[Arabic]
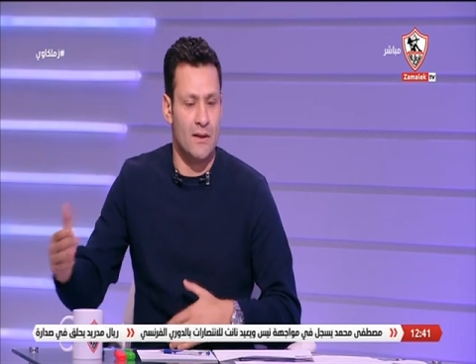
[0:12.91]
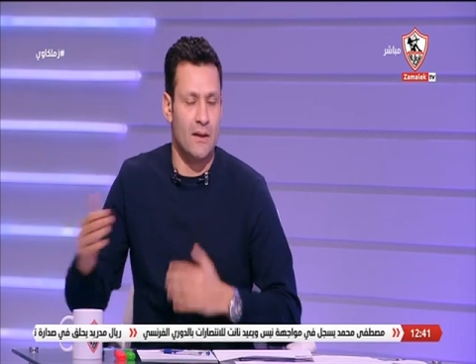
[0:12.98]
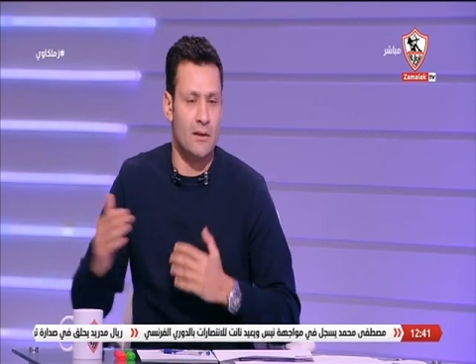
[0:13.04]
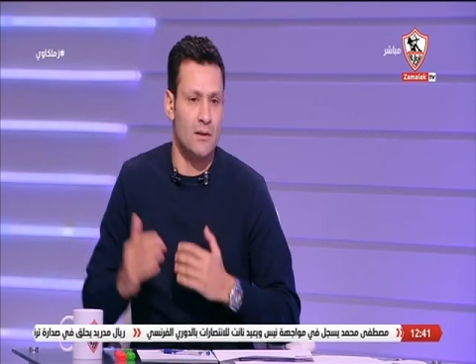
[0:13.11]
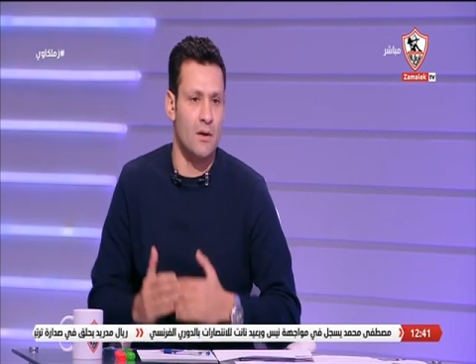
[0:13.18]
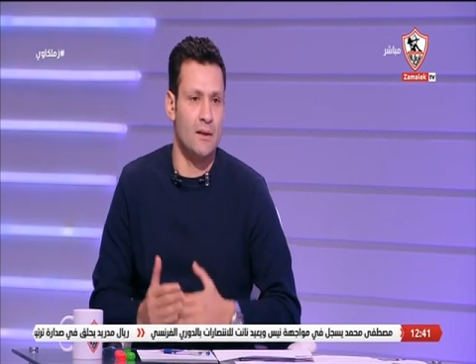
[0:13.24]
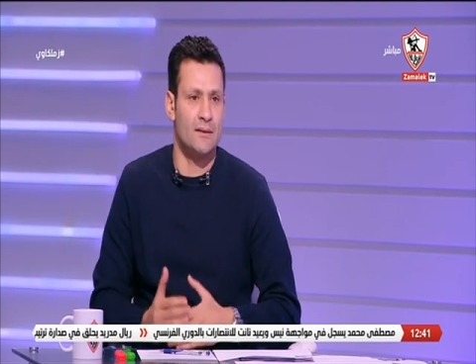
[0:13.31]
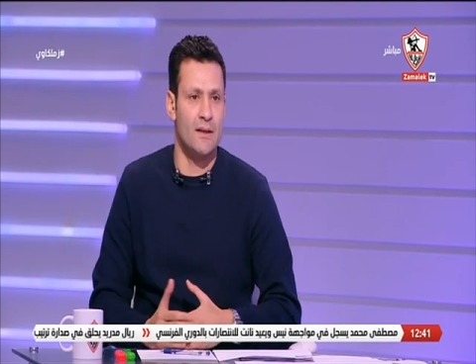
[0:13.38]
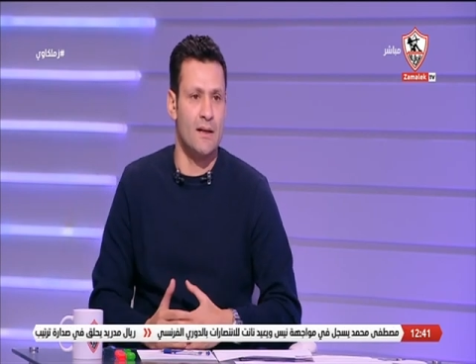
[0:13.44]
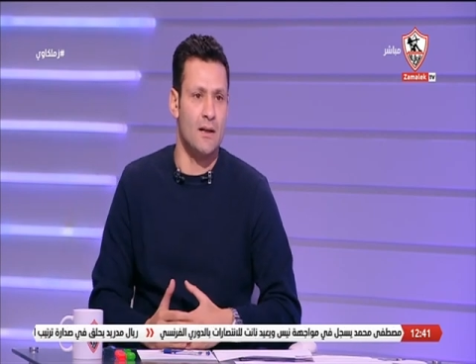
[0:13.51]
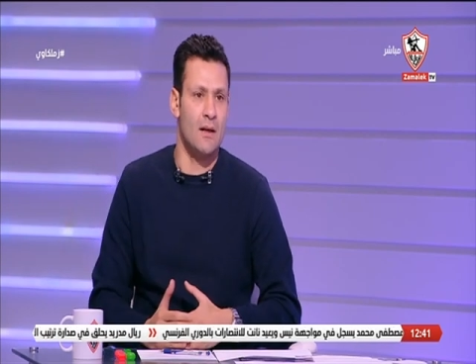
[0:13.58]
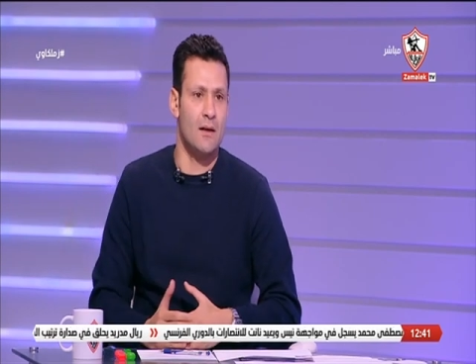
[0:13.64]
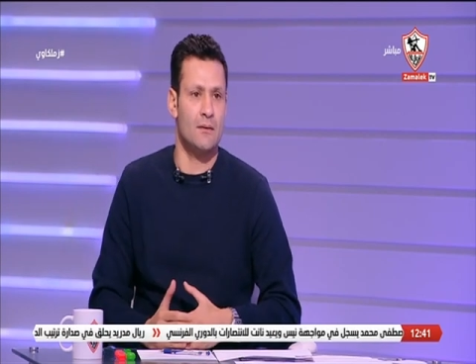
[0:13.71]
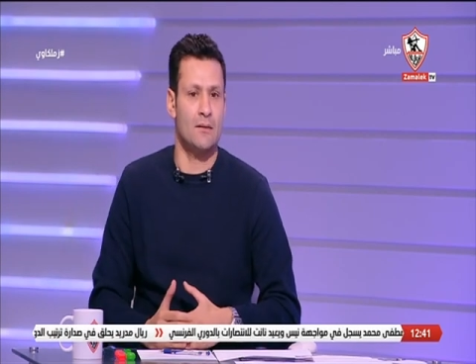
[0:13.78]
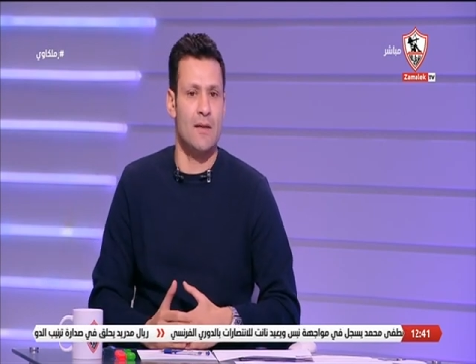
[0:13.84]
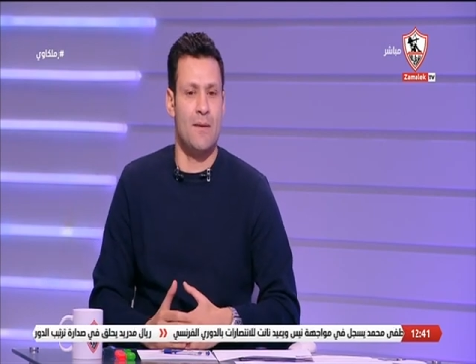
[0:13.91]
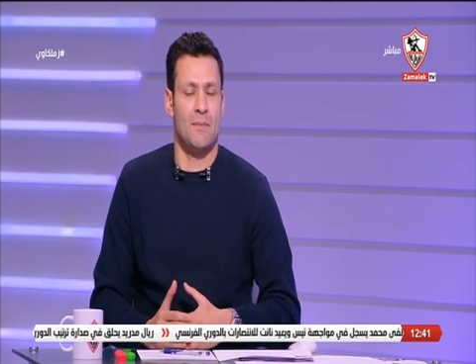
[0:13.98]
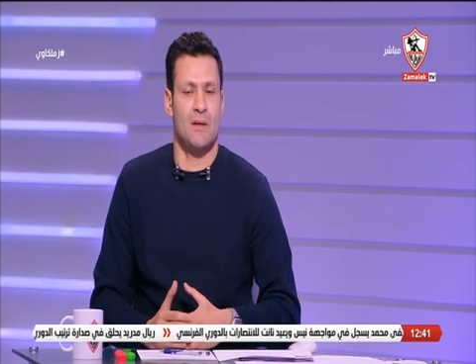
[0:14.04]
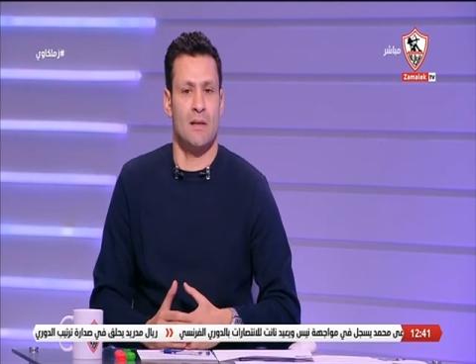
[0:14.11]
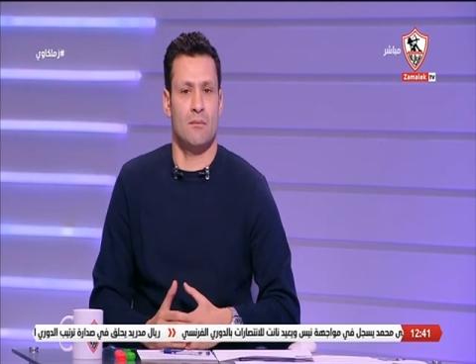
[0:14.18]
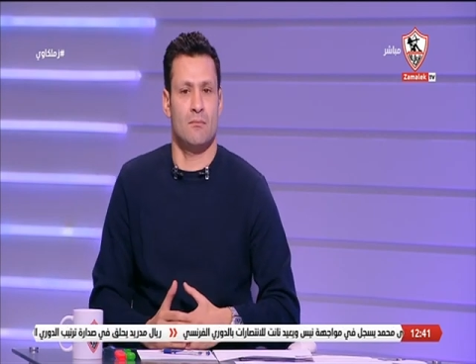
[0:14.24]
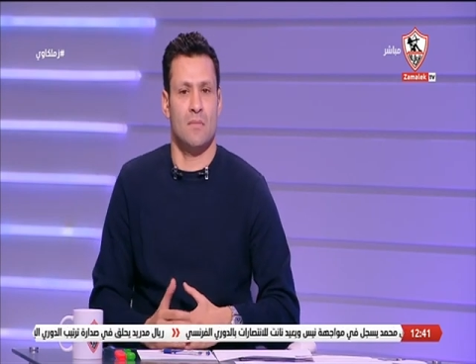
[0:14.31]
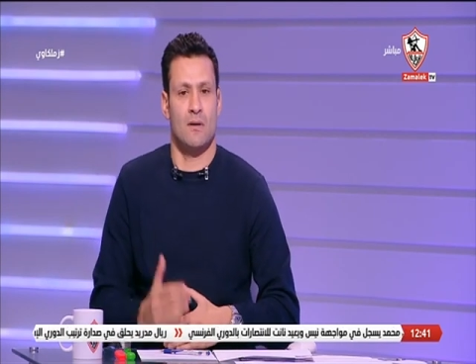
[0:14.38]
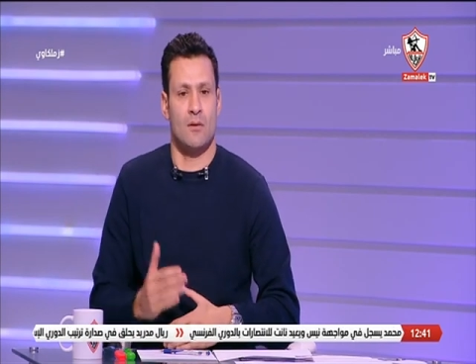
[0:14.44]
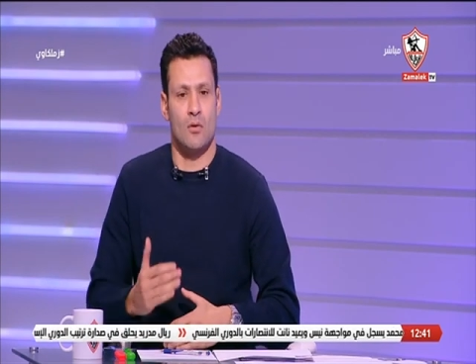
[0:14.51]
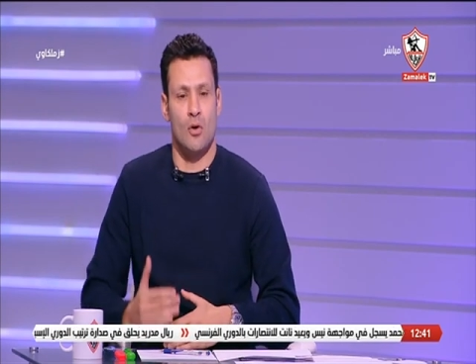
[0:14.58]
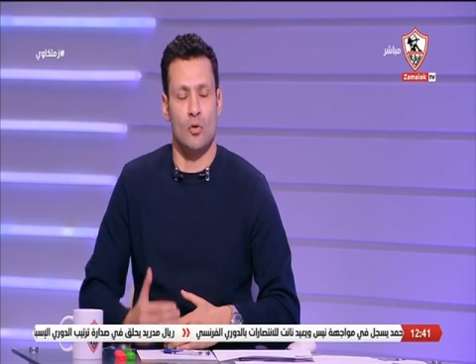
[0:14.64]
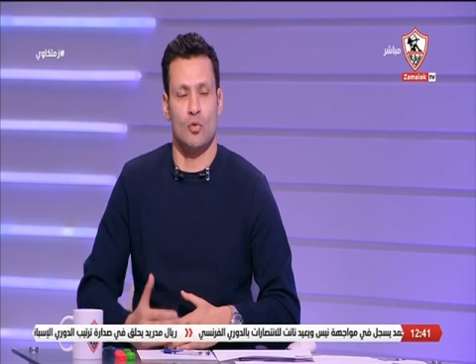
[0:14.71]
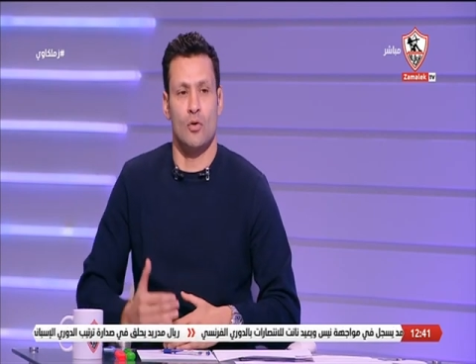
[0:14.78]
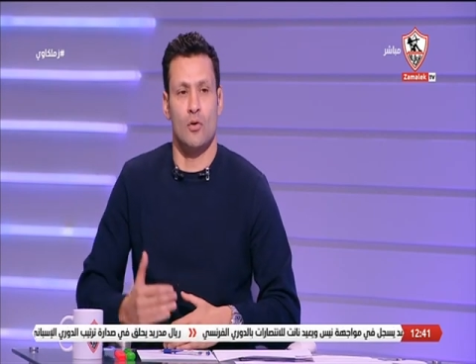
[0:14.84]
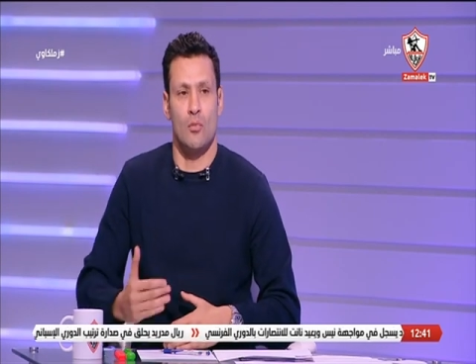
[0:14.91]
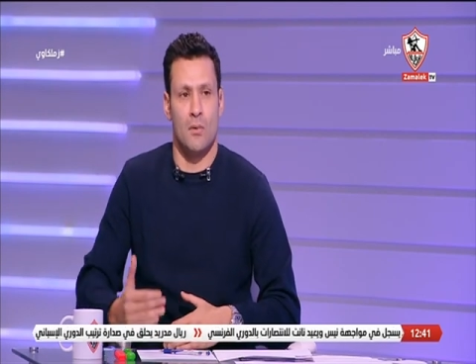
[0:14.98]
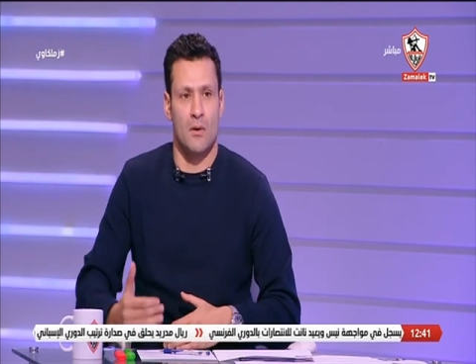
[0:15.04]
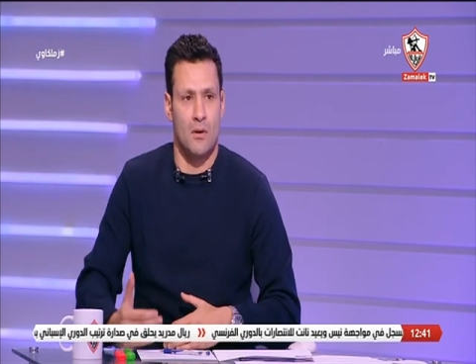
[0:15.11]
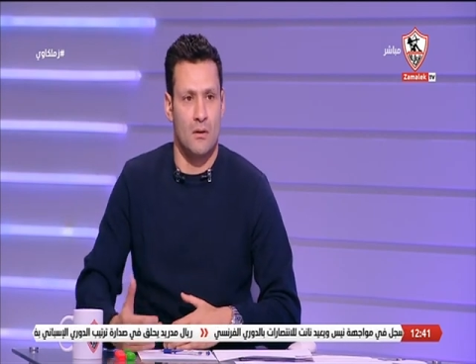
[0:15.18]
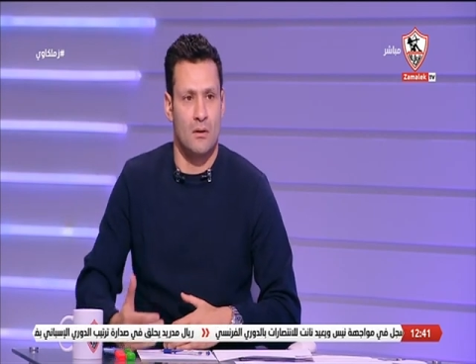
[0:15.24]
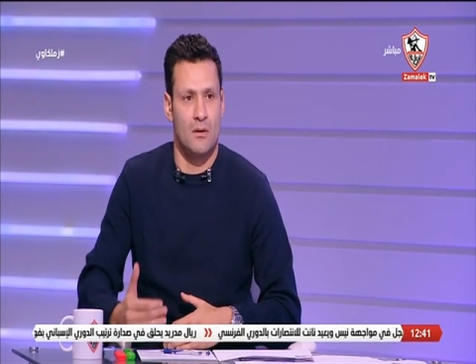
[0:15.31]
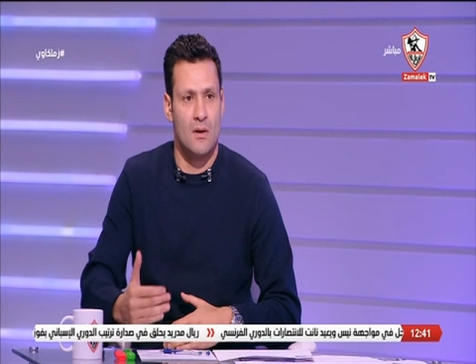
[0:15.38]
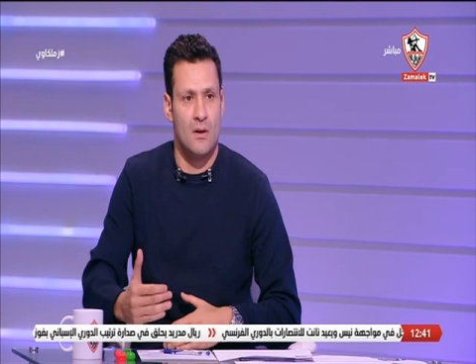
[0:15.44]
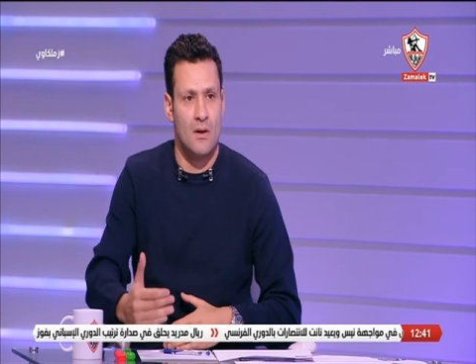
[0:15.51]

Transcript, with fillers: لكن دلوقتي انا دايما لما اخد كل مباراه